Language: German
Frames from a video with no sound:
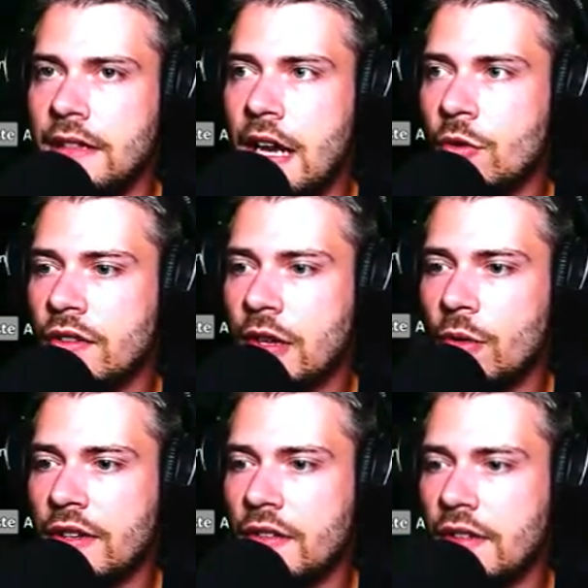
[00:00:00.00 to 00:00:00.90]
Die
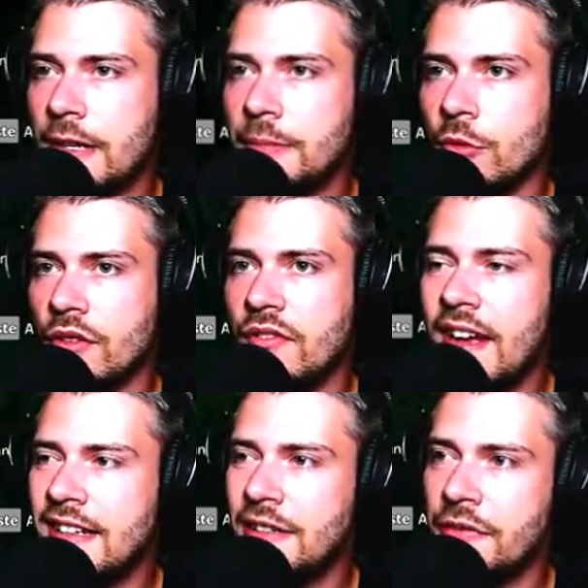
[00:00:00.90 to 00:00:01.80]
Ausdauer ist es halt bloß.
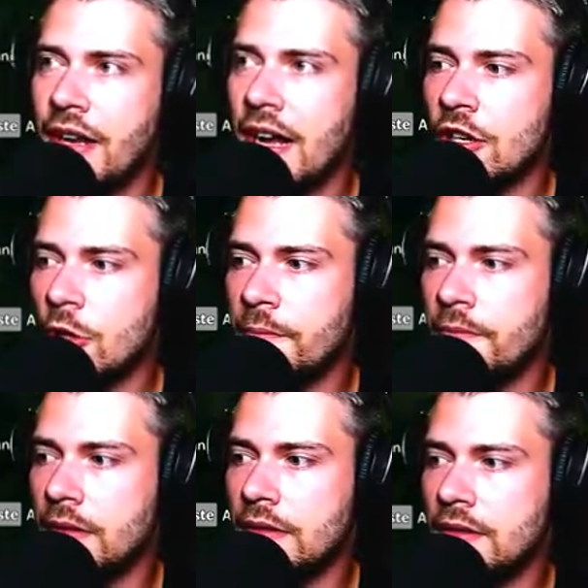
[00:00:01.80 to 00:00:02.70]
Wäre halt die Frage, ob
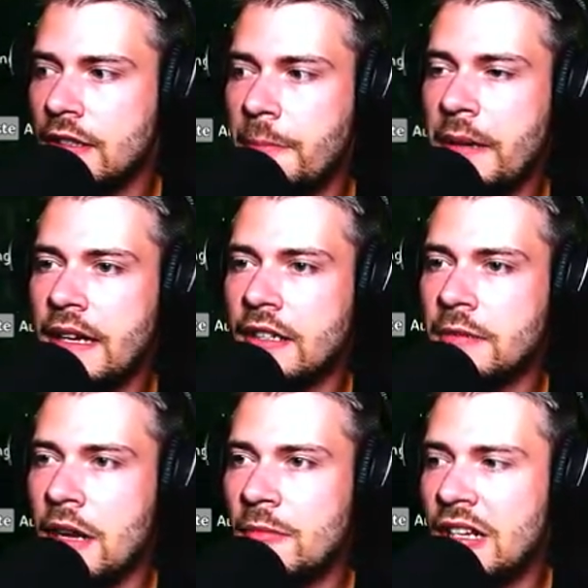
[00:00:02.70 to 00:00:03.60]
eine
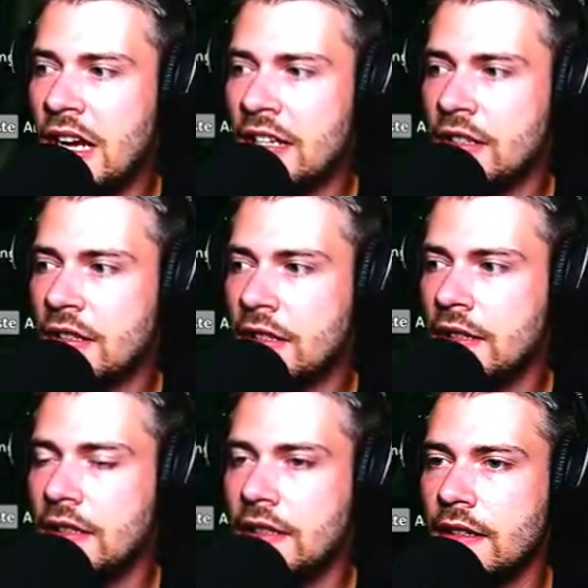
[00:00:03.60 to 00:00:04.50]
Bärenmarmelade
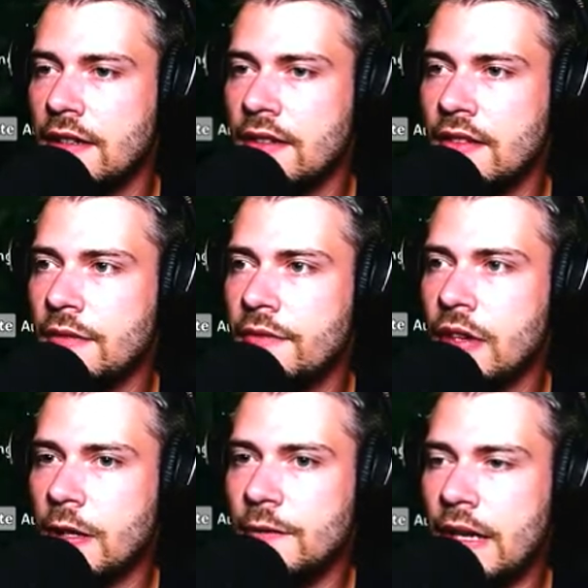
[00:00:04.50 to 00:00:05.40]

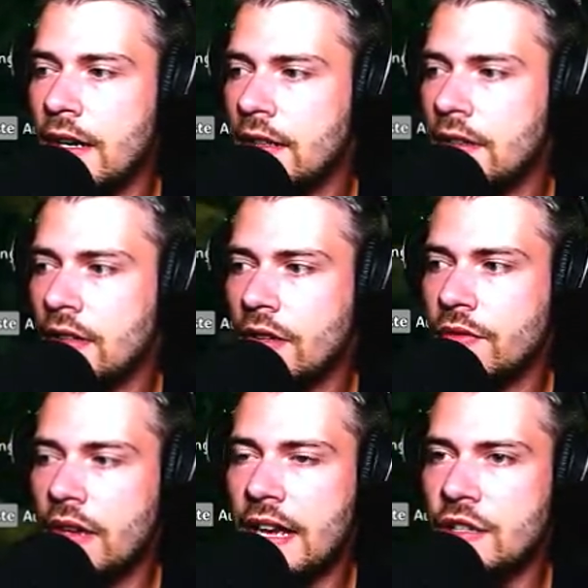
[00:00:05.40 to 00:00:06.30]
sinnvoller wäre als das
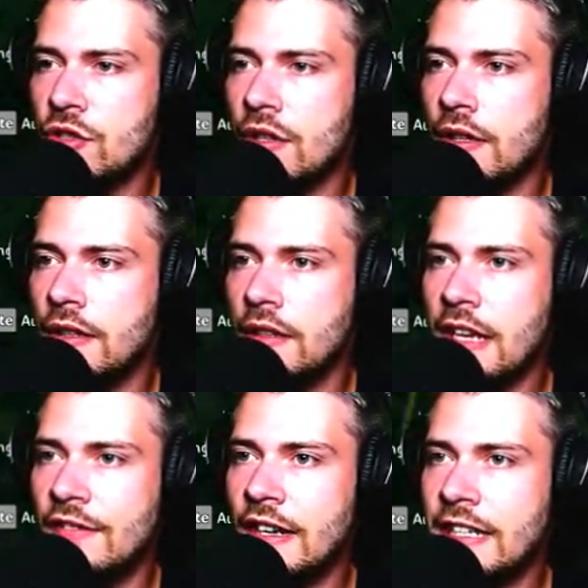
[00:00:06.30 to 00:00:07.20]
Fleisch.
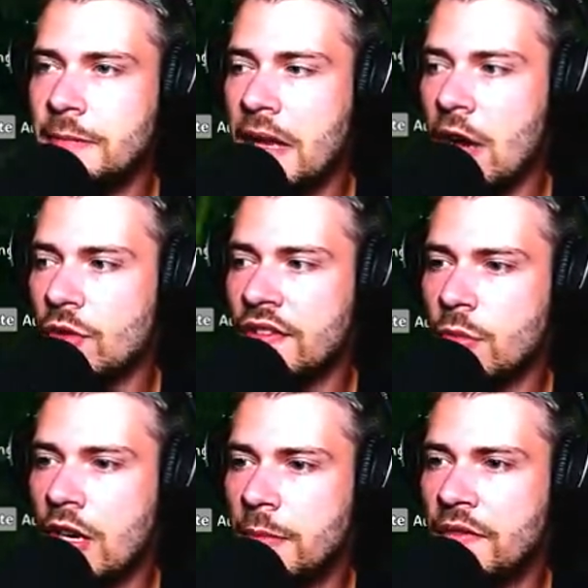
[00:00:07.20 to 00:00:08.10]
Da haben wir halt mehr
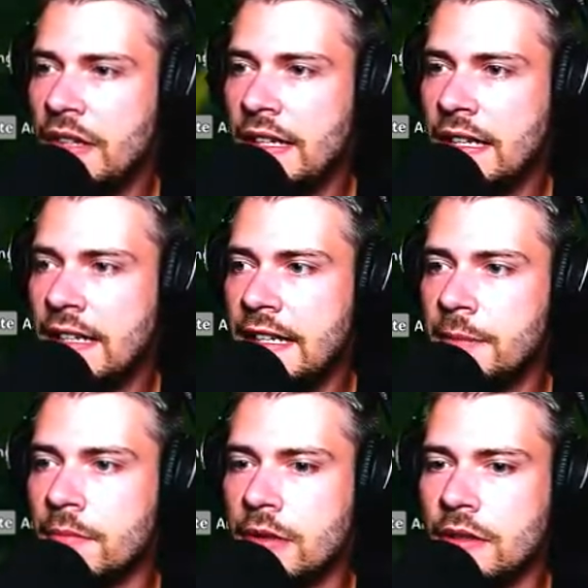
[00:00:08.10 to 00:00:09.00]
Ausdauer, aber weniger
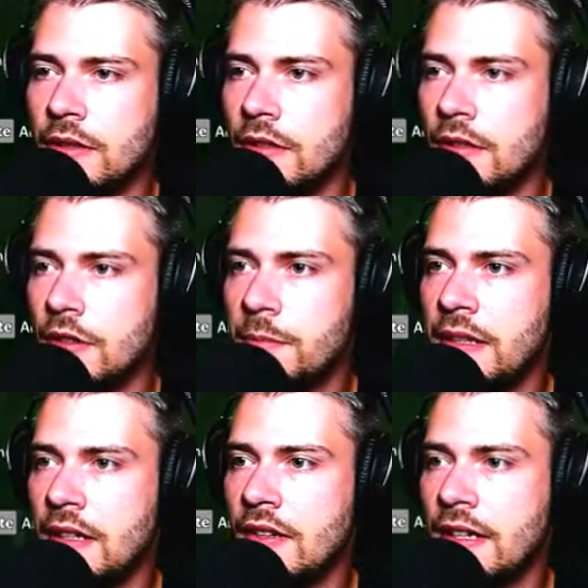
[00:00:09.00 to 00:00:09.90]
Leben. Ich
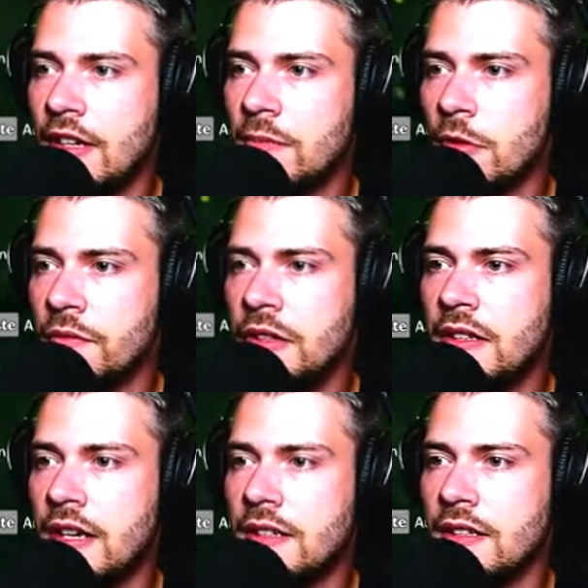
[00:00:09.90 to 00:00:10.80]
bin jetzt halt erstmal auf die
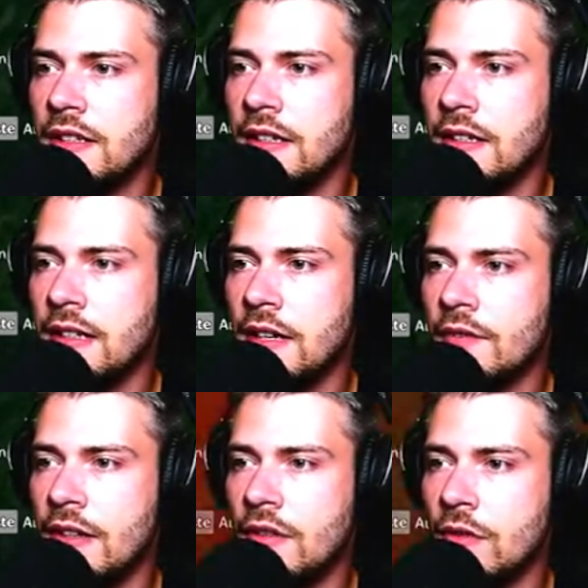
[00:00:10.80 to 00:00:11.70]
Taktik hier
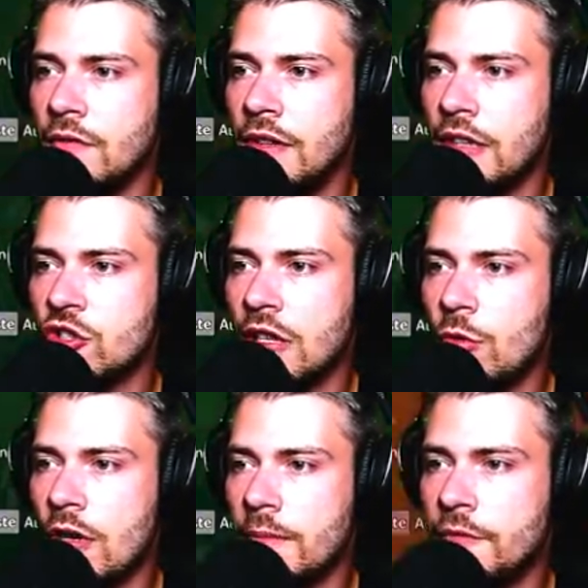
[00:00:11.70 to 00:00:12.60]
gegangen, weil ich es irgendwie als
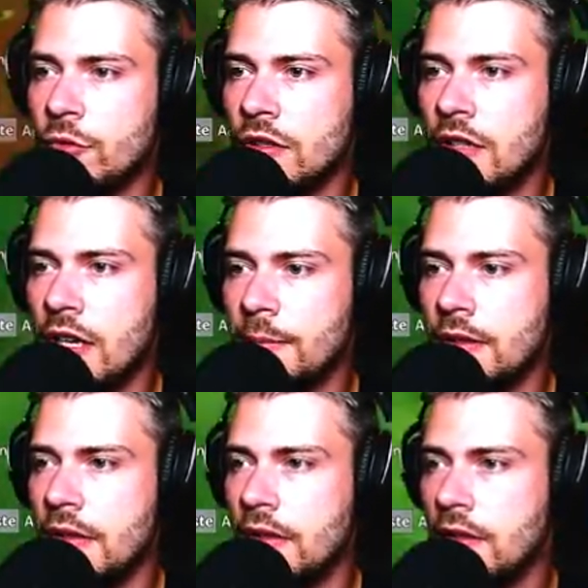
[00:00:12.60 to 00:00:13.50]
schlauer empfunden habe.